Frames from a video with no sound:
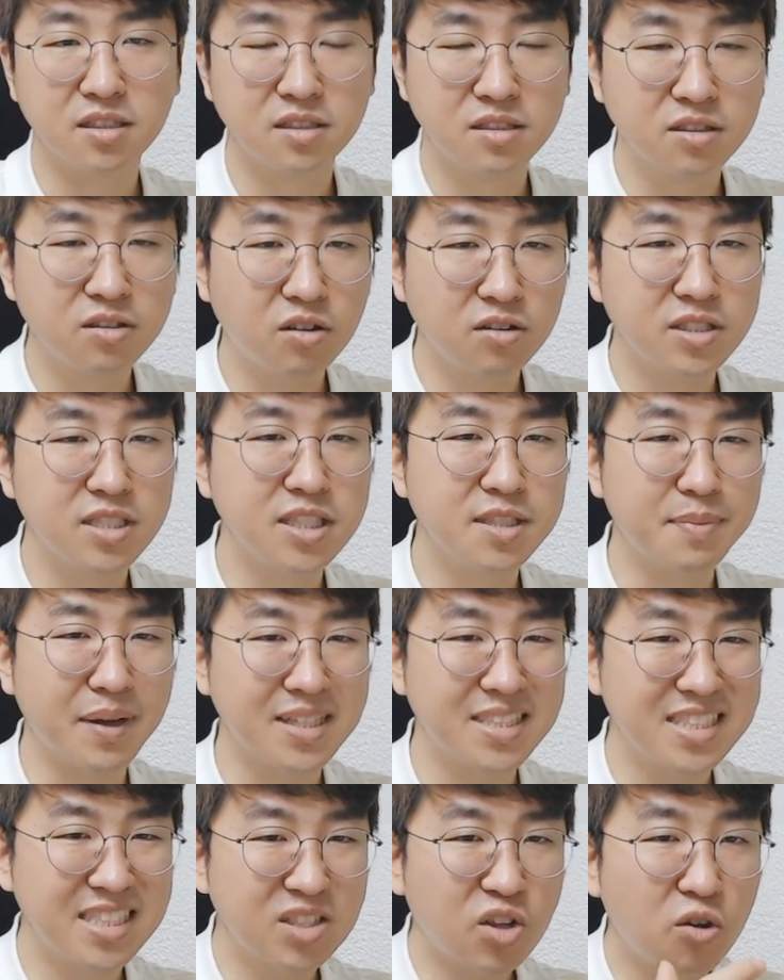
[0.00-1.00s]
그것이
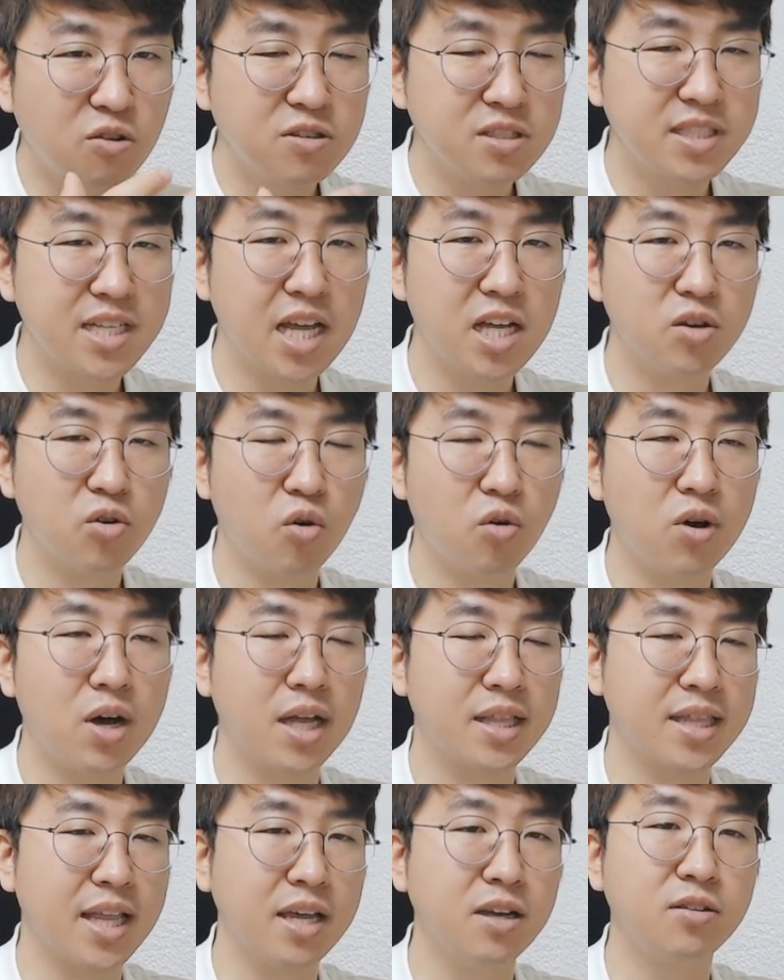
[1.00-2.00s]
마치 성을 쌓은 것과
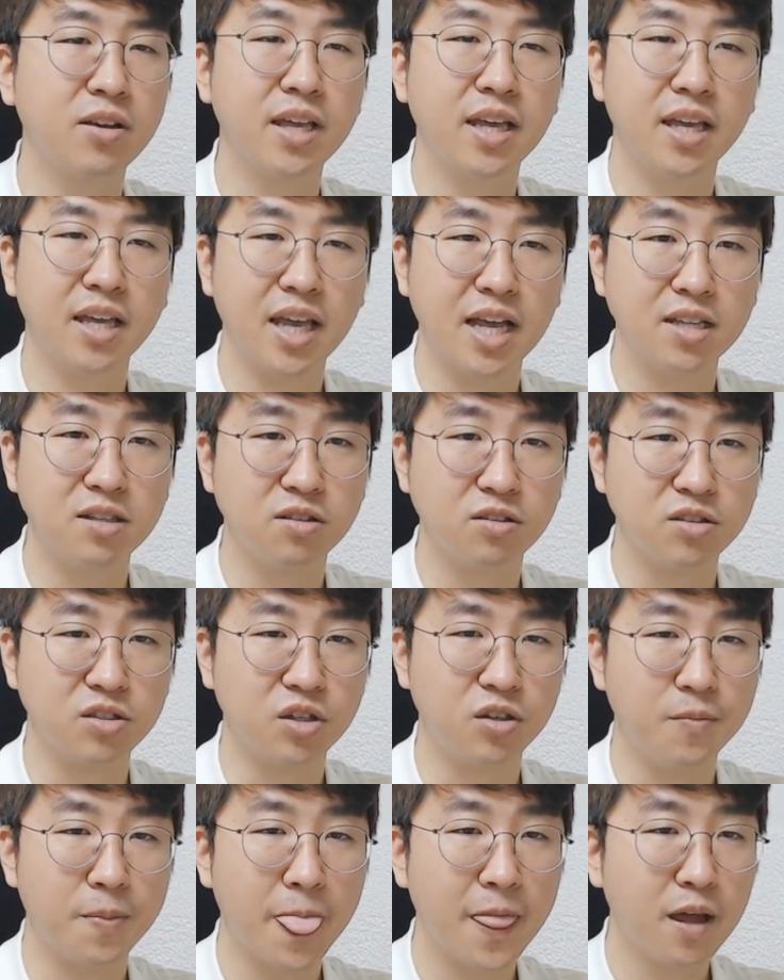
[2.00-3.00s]
같다 이렇게 얘기하는
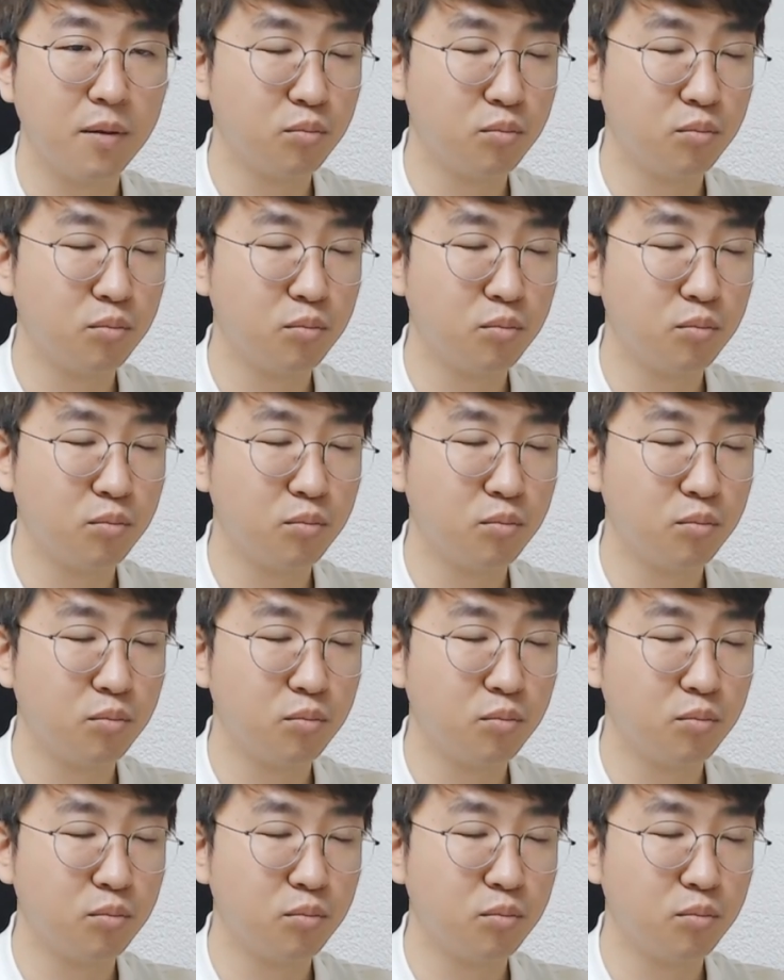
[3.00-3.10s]
거죠.